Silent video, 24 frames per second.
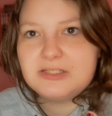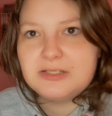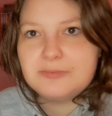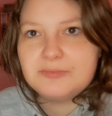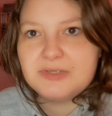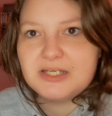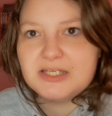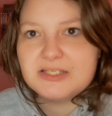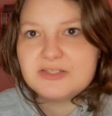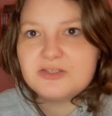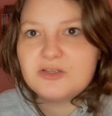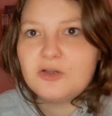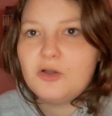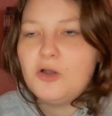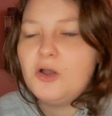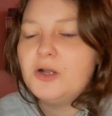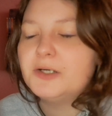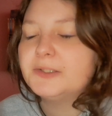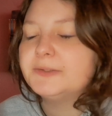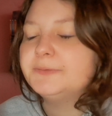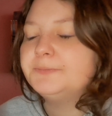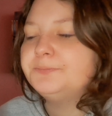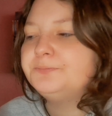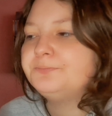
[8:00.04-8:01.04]
dem
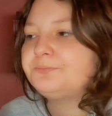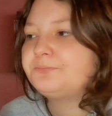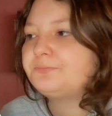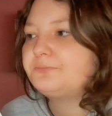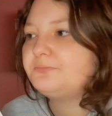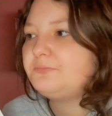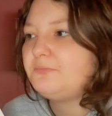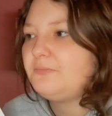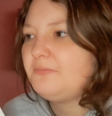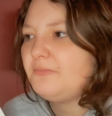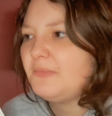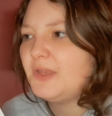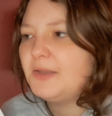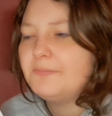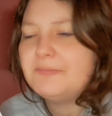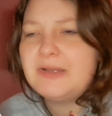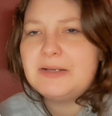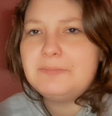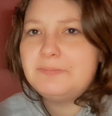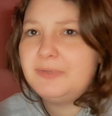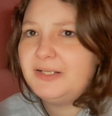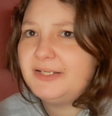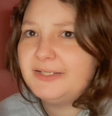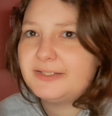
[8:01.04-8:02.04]
Restaurant,
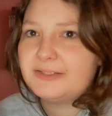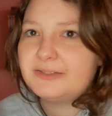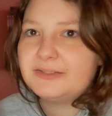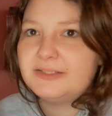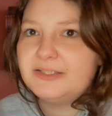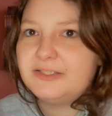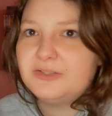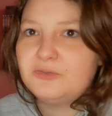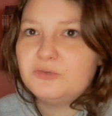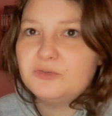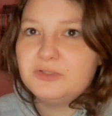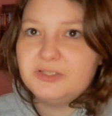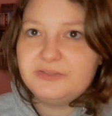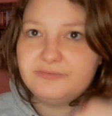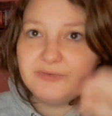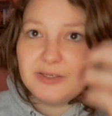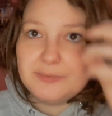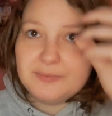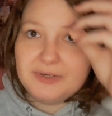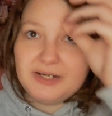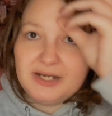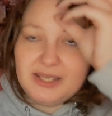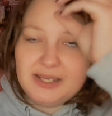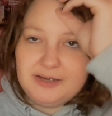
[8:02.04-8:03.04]
man blickt nicht durch,
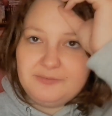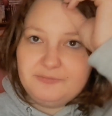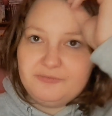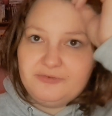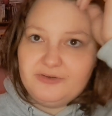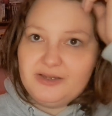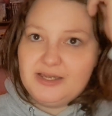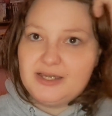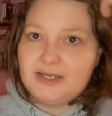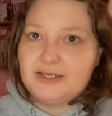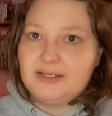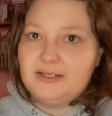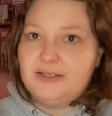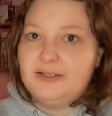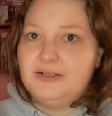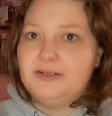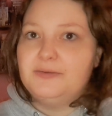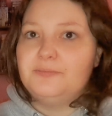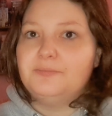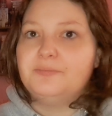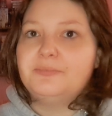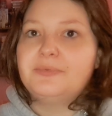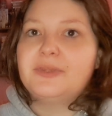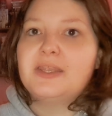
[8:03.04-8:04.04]
wenn man einfach
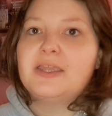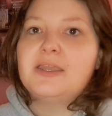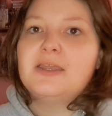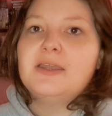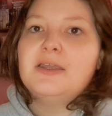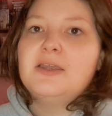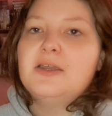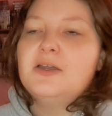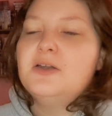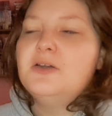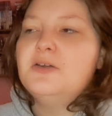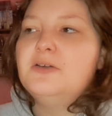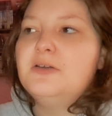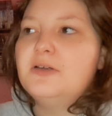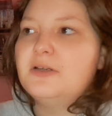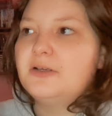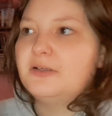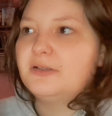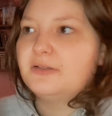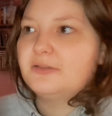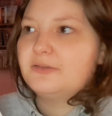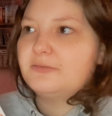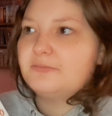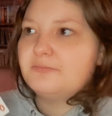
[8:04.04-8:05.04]
ähm,
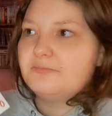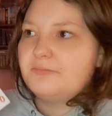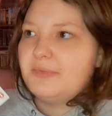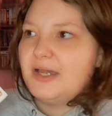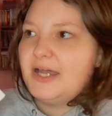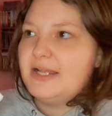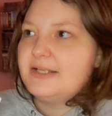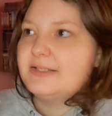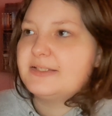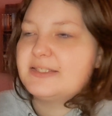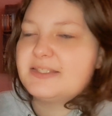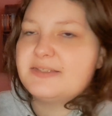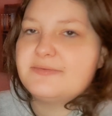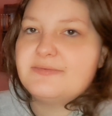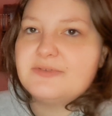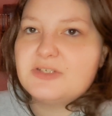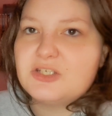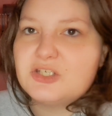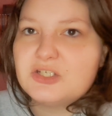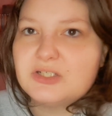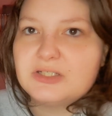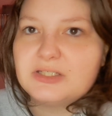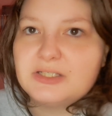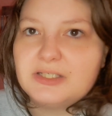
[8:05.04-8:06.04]
irgendein Band
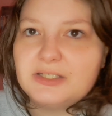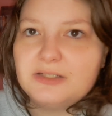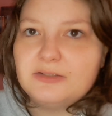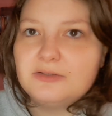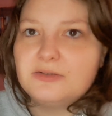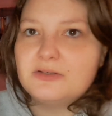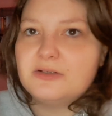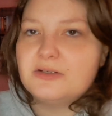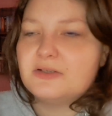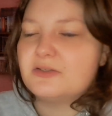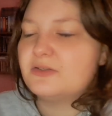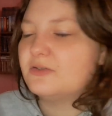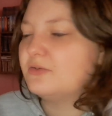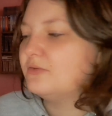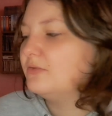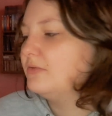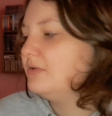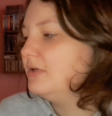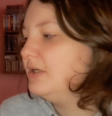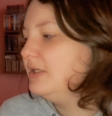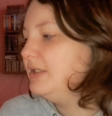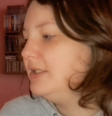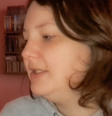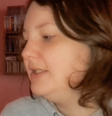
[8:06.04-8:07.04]
zwischendrin oder
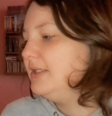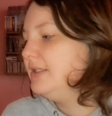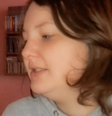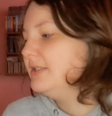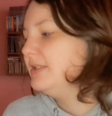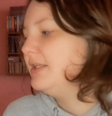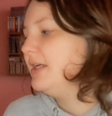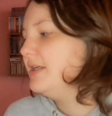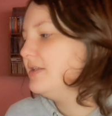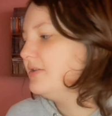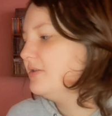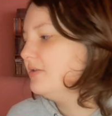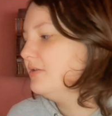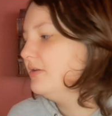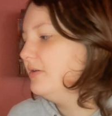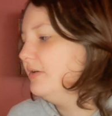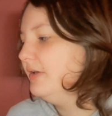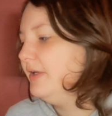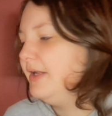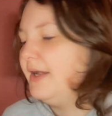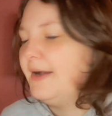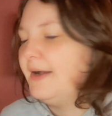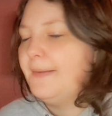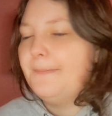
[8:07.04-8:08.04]
so liest. Also
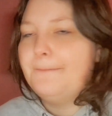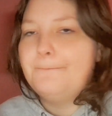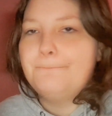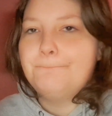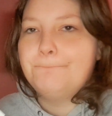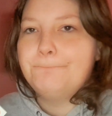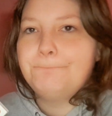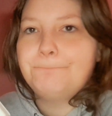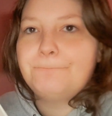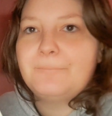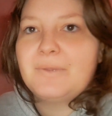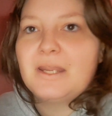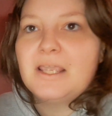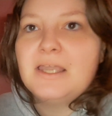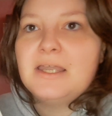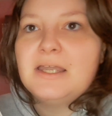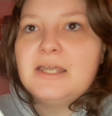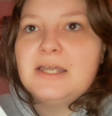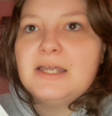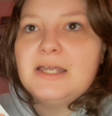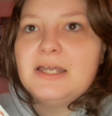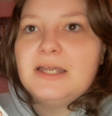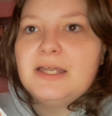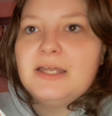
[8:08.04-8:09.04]
ja,
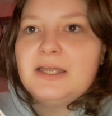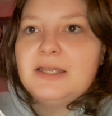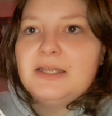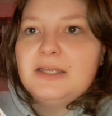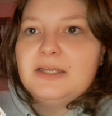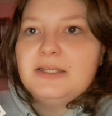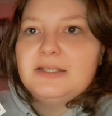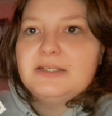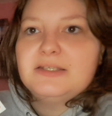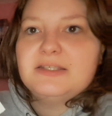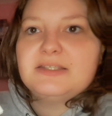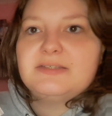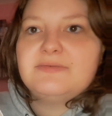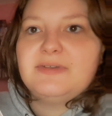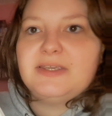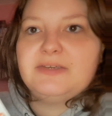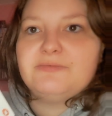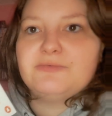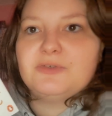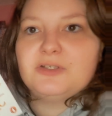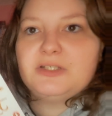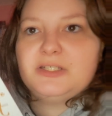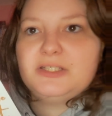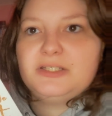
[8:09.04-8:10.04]

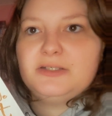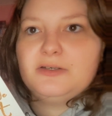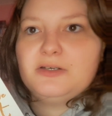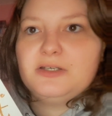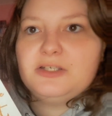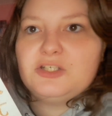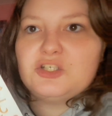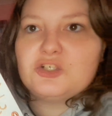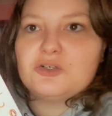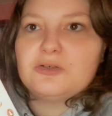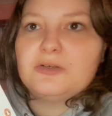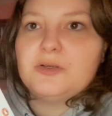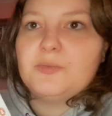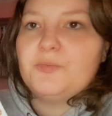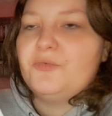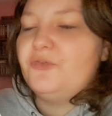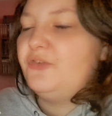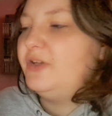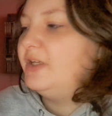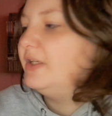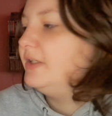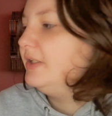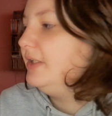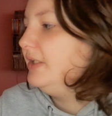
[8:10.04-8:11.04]
deswegen würde ich euch schon
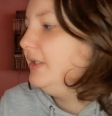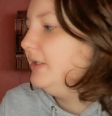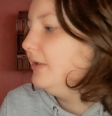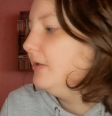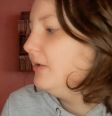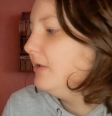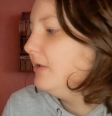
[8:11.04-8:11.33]
empfehlen, die